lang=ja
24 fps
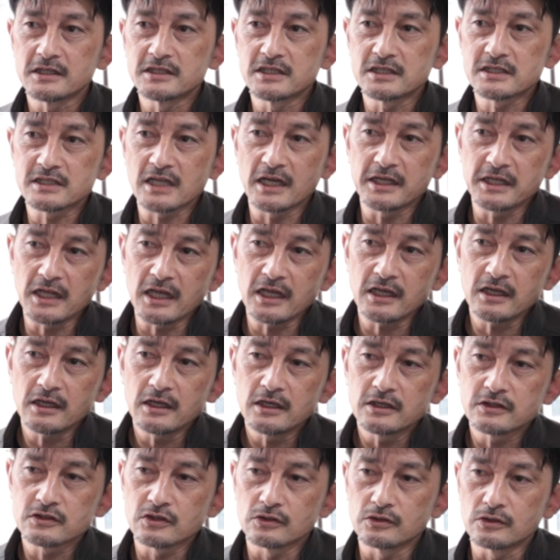実際ね、
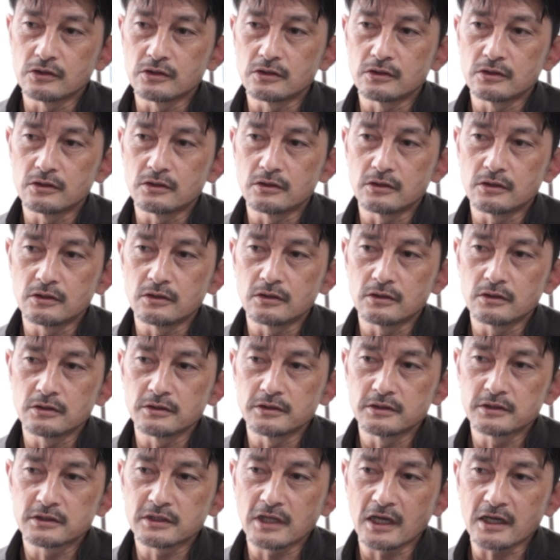その
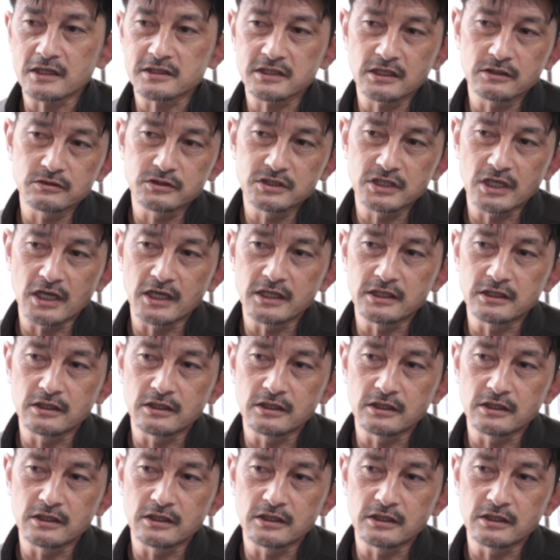高さの違